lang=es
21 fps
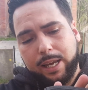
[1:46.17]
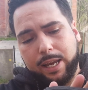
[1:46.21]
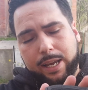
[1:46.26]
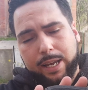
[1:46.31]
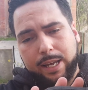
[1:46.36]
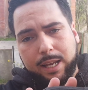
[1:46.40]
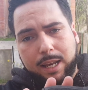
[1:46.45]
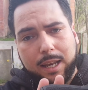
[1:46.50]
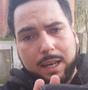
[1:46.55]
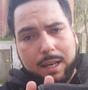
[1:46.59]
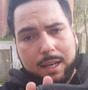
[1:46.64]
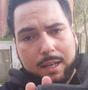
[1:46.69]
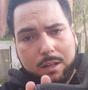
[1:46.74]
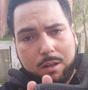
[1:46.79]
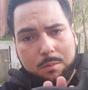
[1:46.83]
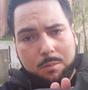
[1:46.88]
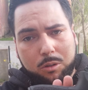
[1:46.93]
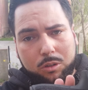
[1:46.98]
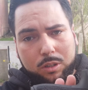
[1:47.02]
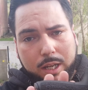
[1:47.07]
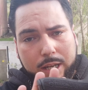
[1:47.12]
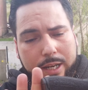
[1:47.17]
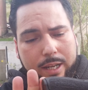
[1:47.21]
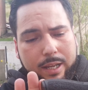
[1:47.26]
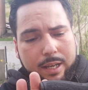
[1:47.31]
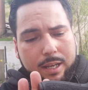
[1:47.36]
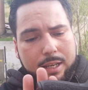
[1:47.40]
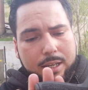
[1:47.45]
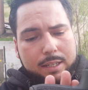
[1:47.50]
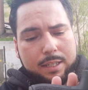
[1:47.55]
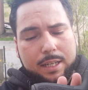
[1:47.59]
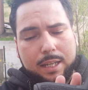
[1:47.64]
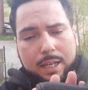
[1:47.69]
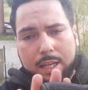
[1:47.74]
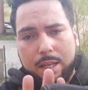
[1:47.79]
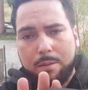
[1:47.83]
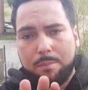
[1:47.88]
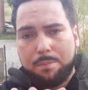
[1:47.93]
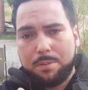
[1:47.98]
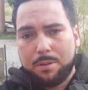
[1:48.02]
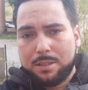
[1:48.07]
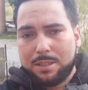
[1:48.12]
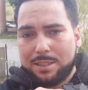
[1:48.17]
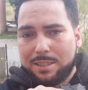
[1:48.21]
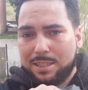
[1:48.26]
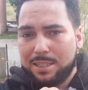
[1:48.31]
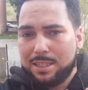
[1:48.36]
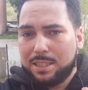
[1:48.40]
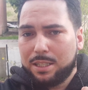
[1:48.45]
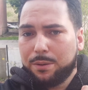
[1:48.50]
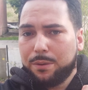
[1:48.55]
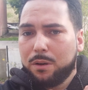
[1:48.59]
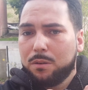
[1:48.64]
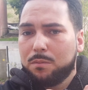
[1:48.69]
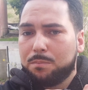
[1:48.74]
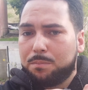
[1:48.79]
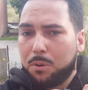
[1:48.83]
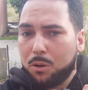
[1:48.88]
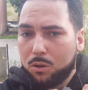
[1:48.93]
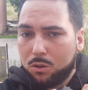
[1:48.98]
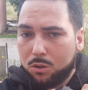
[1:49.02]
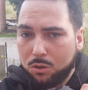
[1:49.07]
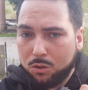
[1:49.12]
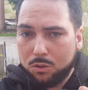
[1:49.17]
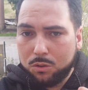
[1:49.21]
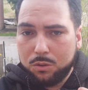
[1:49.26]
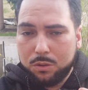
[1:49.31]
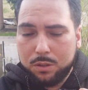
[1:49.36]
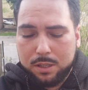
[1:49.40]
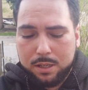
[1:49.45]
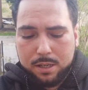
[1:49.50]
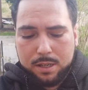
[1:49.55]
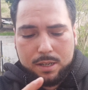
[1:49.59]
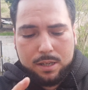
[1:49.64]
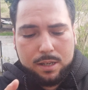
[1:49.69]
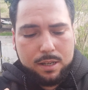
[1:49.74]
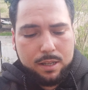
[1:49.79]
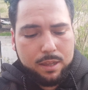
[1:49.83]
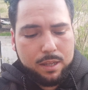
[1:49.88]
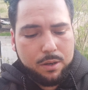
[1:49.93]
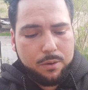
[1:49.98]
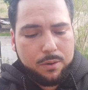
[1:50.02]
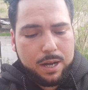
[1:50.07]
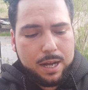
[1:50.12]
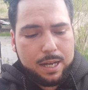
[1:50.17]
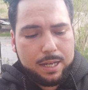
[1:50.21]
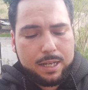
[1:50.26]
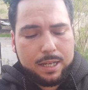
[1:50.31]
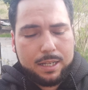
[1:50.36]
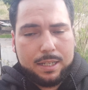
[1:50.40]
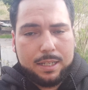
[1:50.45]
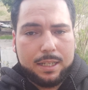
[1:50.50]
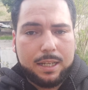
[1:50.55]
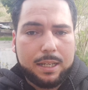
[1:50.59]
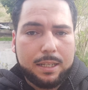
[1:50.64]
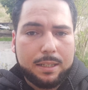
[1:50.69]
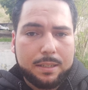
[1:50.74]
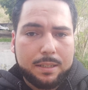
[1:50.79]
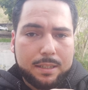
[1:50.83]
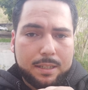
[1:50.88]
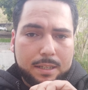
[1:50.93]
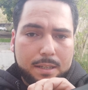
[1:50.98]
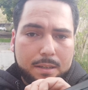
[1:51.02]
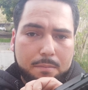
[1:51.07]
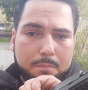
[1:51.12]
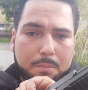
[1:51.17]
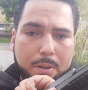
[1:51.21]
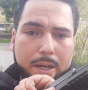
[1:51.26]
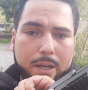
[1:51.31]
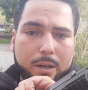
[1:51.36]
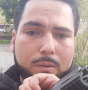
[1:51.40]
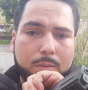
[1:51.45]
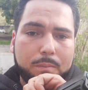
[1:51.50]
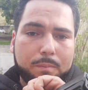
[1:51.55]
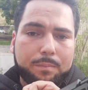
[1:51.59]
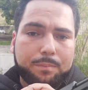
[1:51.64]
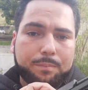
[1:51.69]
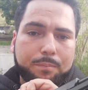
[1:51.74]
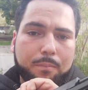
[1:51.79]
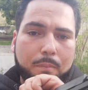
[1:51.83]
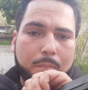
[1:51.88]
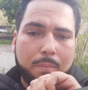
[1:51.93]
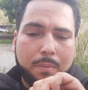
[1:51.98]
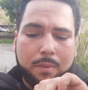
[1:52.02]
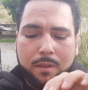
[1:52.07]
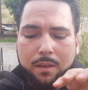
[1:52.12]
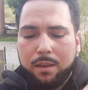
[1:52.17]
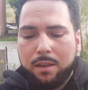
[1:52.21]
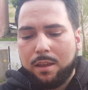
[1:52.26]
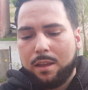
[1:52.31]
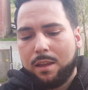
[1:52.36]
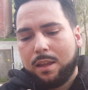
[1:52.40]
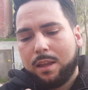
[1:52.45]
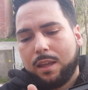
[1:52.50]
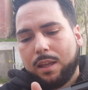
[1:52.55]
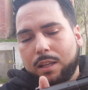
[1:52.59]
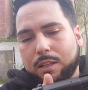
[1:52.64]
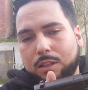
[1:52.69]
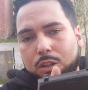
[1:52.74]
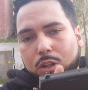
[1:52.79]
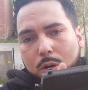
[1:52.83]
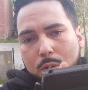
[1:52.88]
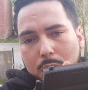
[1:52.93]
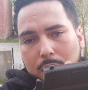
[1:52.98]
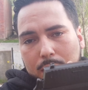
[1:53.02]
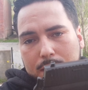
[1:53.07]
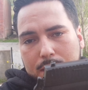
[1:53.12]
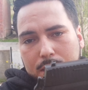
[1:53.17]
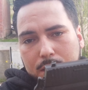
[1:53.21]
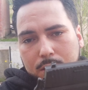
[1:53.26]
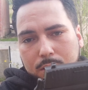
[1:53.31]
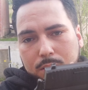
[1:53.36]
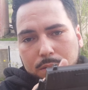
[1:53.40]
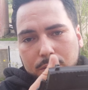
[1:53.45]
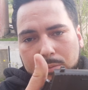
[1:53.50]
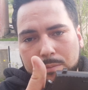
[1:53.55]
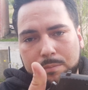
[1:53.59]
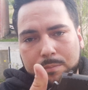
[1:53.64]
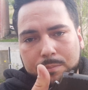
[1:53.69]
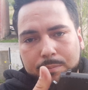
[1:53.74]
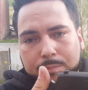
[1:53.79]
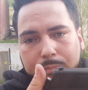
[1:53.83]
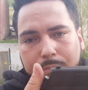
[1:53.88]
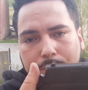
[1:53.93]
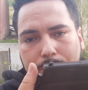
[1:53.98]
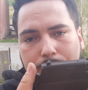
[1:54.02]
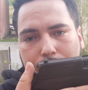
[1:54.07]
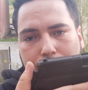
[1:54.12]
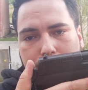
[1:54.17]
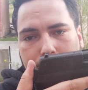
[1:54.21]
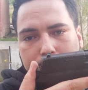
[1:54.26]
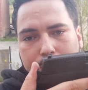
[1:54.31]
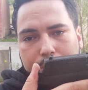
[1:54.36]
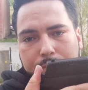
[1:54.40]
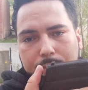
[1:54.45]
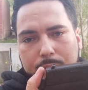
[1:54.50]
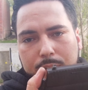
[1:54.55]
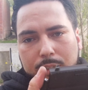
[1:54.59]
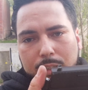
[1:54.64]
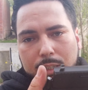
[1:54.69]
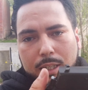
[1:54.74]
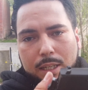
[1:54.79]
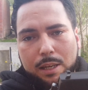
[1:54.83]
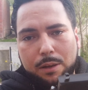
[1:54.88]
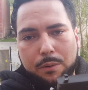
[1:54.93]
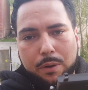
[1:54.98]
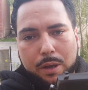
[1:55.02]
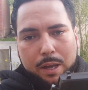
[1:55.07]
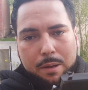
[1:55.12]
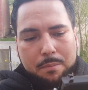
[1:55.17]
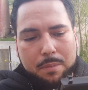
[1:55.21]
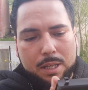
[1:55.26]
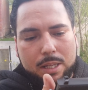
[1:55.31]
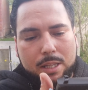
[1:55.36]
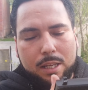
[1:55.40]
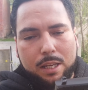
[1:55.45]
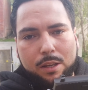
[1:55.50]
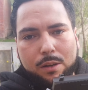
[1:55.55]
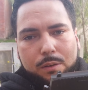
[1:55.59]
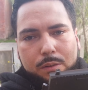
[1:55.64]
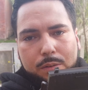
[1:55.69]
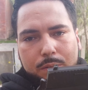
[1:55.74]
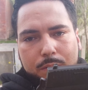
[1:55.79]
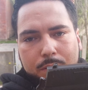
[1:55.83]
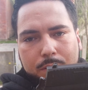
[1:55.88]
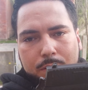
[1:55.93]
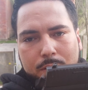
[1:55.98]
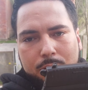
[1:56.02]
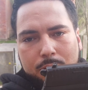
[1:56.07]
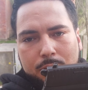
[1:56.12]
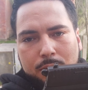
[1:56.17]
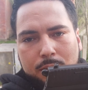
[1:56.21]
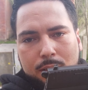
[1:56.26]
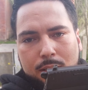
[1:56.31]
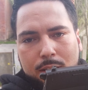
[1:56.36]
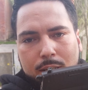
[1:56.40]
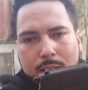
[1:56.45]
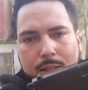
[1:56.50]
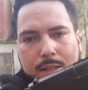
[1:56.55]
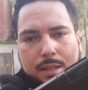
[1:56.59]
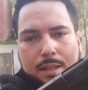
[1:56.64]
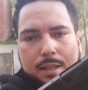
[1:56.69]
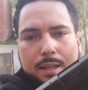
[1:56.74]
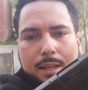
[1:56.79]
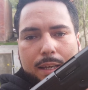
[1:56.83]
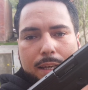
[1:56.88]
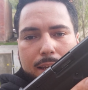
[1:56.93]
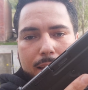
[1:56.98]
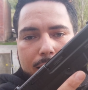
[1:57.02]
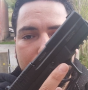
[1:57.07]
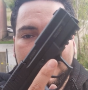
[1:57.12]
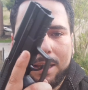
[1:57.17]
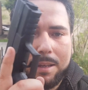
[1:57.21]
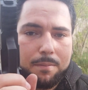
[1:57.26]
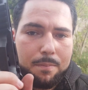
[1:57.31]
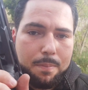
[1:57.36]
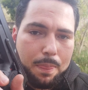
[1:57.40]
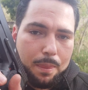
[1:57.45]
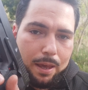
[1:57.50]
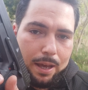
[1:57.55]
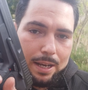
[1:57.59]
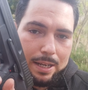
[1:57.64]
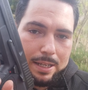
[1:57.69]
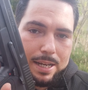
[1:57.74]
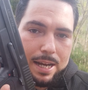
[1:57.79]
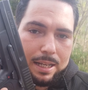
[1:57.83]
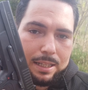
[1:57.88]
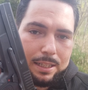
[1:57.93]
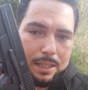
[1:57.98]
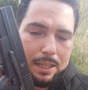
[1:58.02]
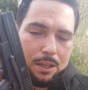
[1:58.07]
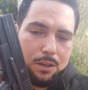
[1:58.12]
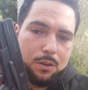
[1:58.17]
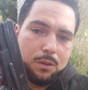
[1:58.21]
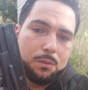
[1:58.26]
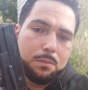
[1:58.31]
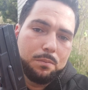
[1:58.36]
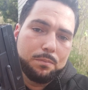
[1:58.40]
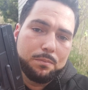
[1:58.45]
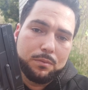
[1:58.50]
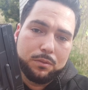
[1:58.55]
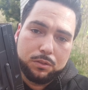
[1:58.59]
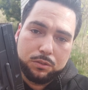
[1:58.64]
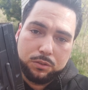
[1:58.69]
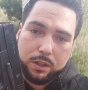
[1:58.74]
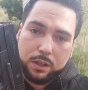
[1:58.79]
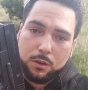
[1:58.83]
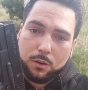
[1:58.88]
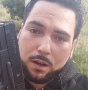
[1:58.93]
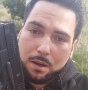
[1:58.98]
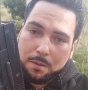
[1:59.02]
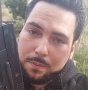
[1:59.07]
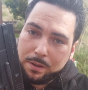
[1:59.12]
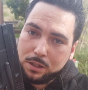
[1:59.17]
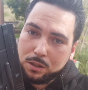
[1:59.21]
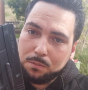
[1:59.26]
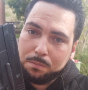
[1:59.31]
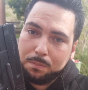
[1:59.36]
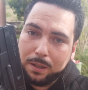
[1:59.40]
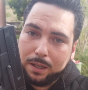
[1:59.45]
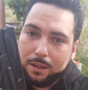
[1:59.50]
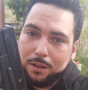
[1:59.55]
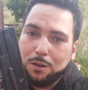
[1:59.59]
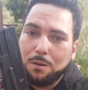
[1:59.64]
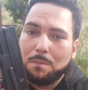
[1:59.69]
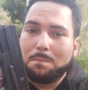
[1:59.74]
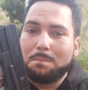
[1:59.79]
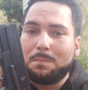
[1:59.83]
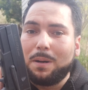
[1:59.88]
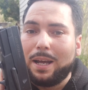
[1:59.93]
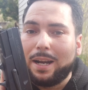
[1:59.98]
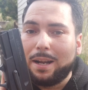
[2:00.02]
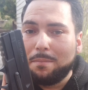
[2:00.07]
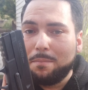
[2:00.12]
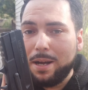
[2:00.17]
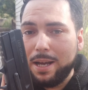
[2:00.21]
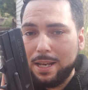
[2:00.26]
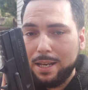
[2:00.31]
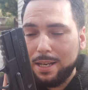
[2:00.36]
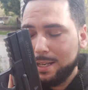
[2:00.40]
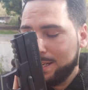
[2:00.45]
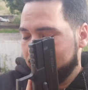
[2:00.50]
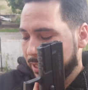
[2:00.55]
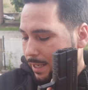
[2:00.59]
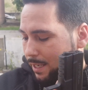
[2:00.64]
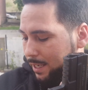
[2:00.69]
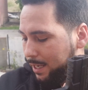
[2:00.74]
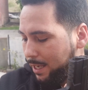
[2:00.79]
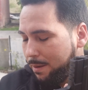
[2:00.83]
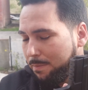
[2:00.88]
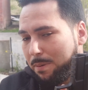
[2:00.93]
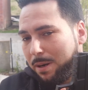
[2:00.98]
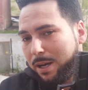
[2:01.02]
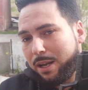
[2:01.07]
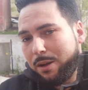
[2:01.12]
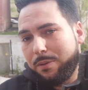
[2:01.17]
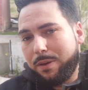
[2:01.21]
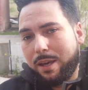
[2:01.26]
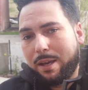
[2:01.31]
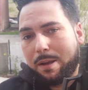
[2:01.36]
El, como tal, el grip sí se ve un poco de baja calidad. Pero doble acción y ven el martillo. Y el gatillo fue lo que me sorprendió para mal y para